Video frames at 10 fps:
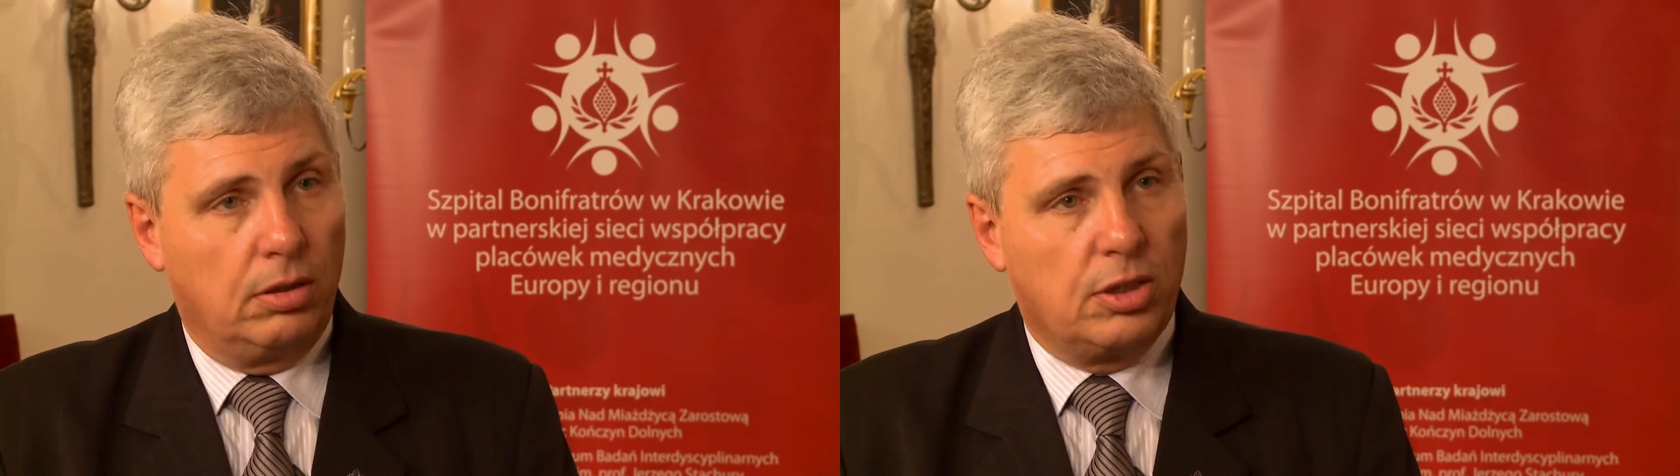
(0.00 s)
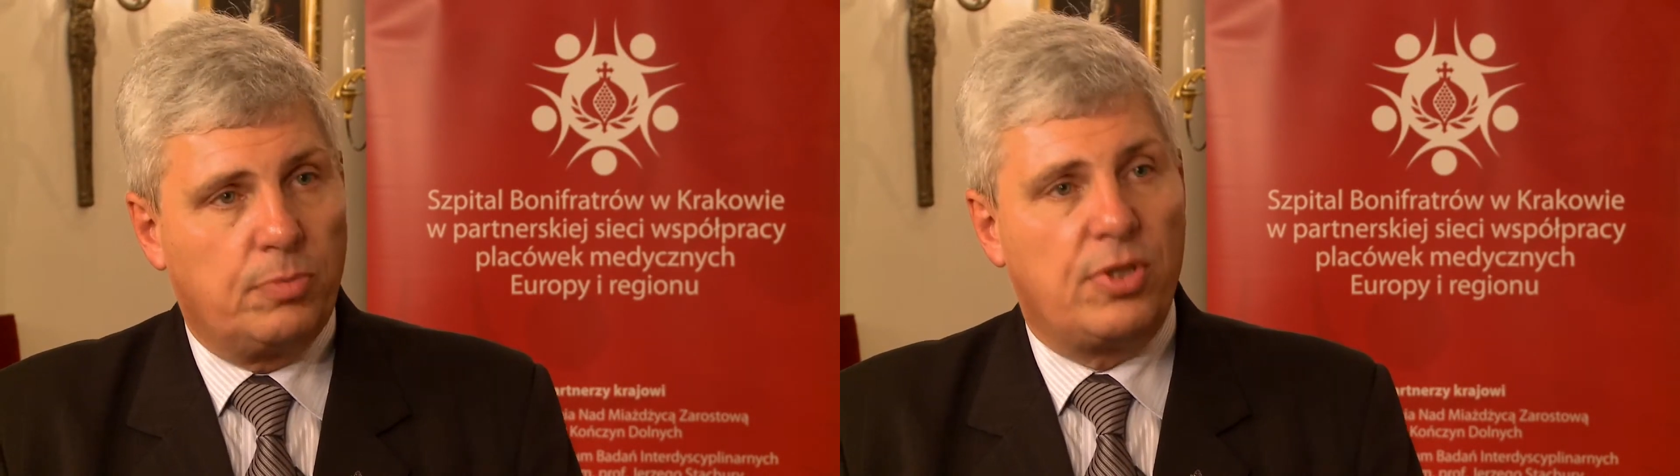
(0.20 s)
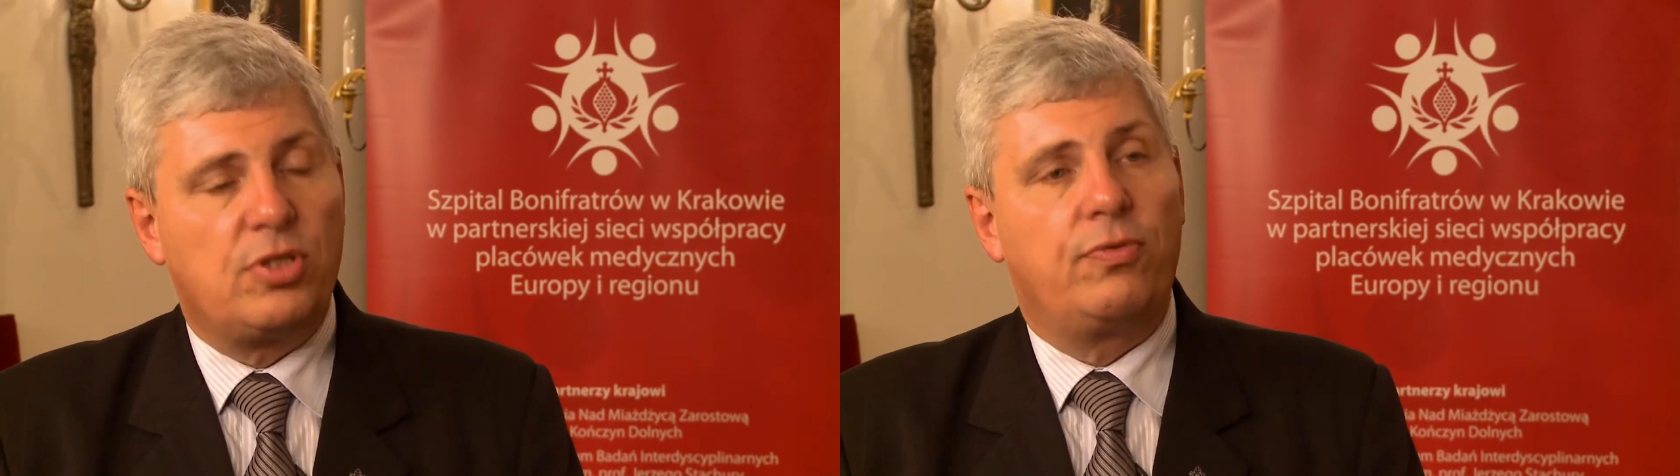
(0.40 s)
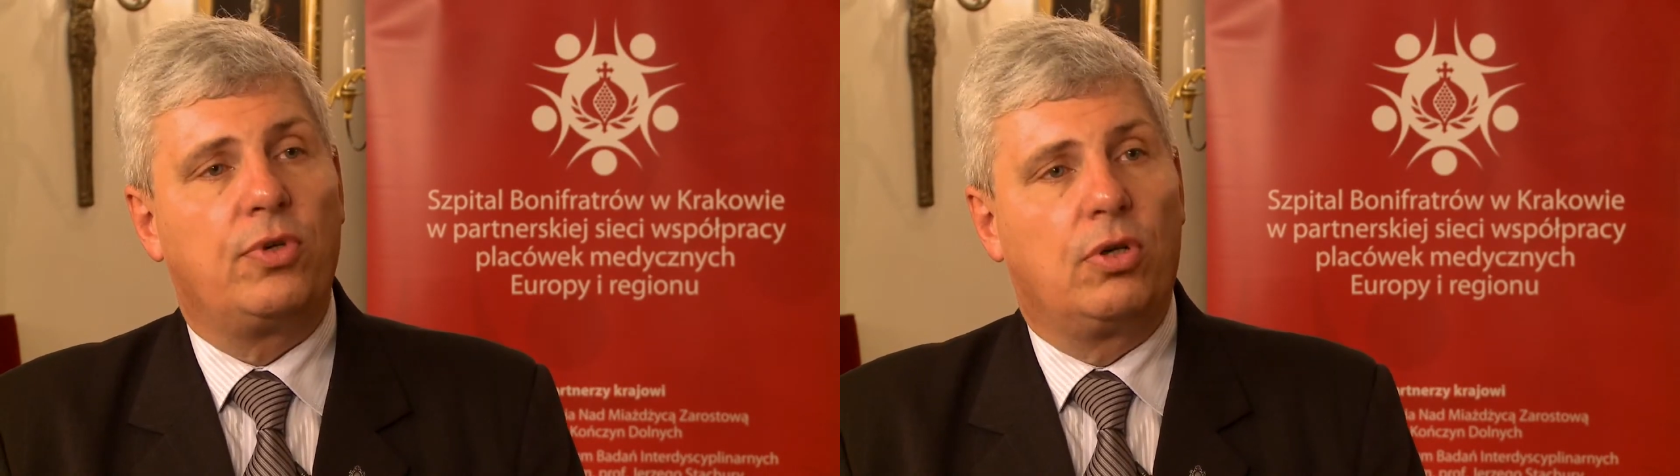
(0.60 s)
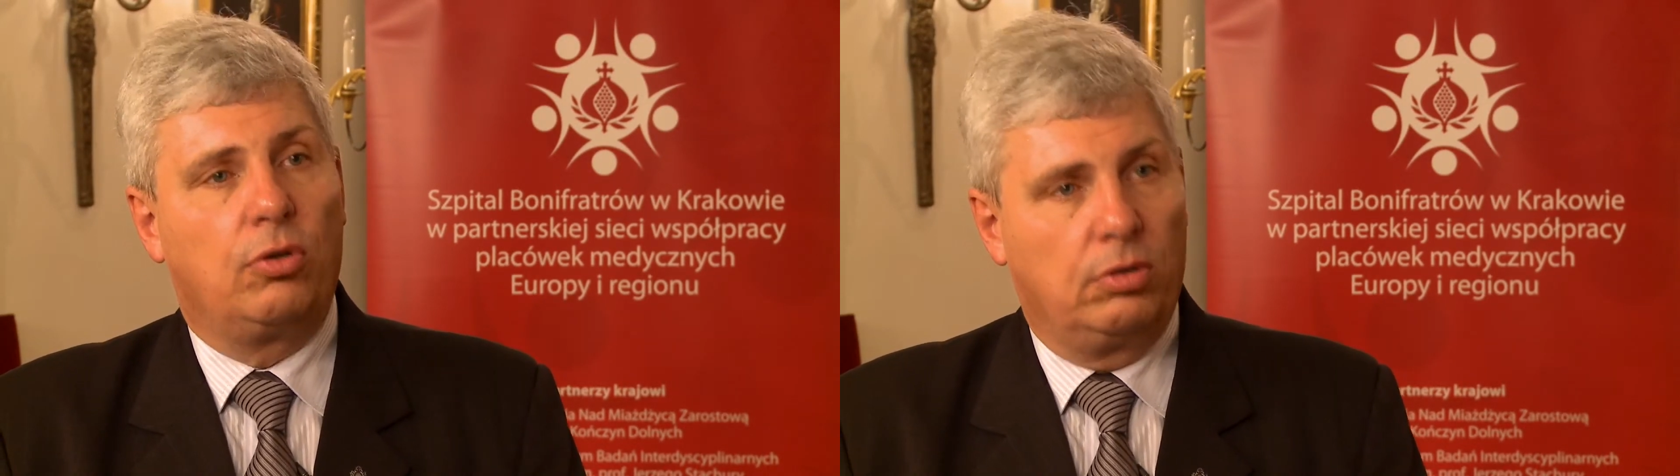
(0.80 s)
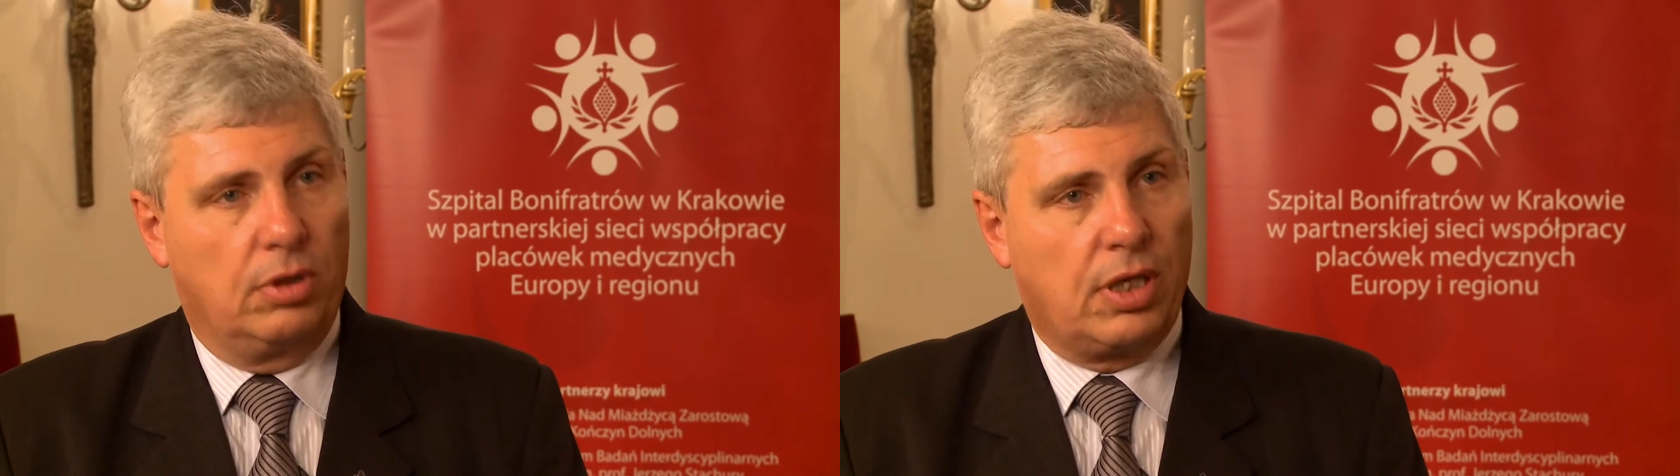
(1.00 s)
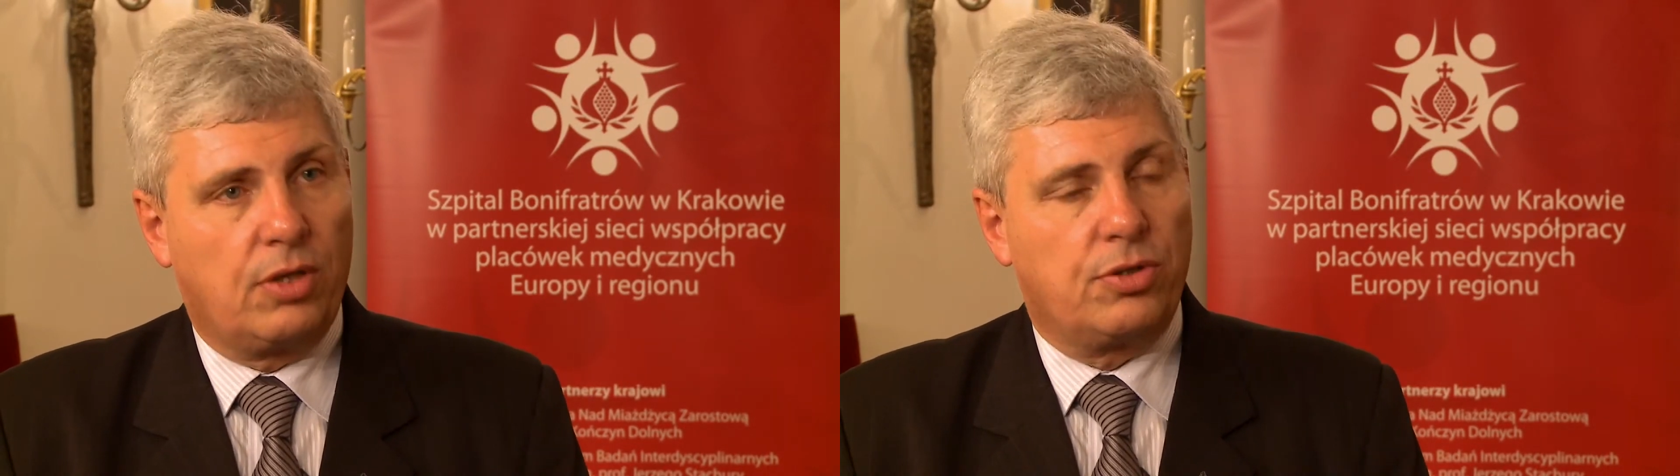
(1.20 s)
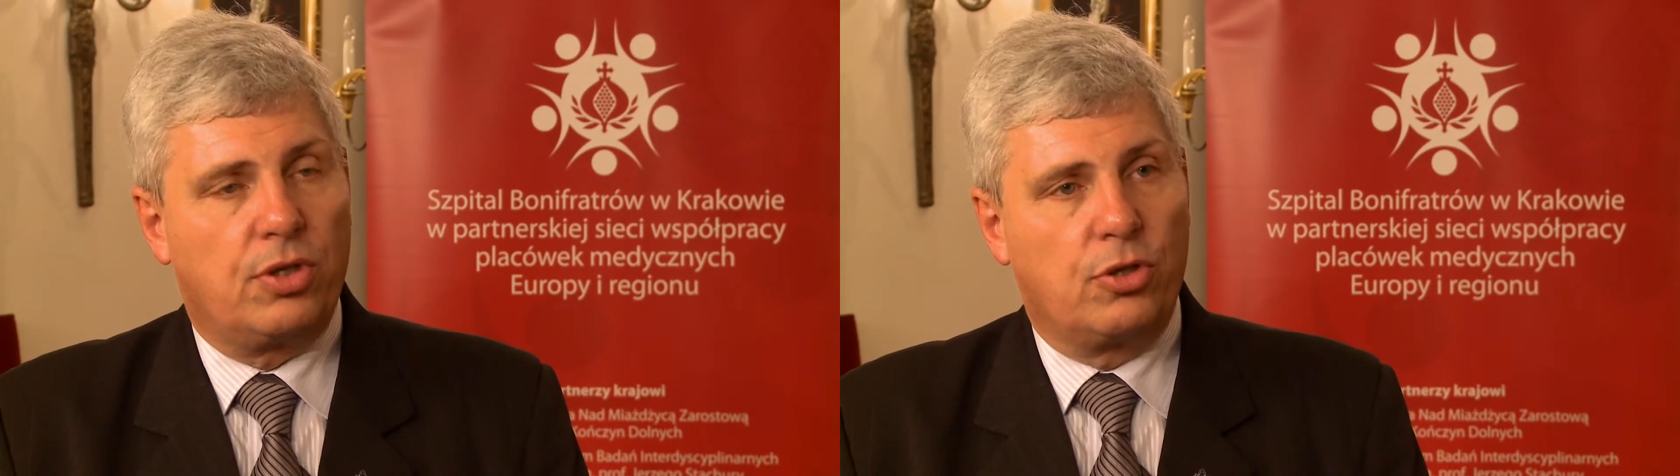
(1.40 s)
specyfiką
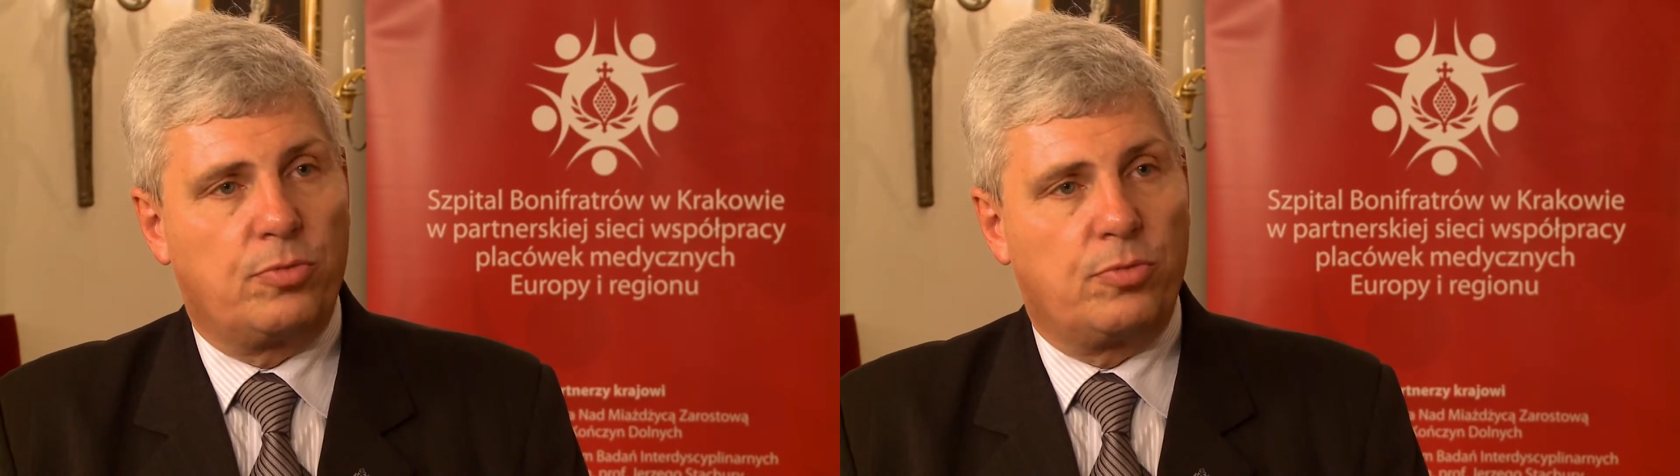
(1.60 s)
krakowskiego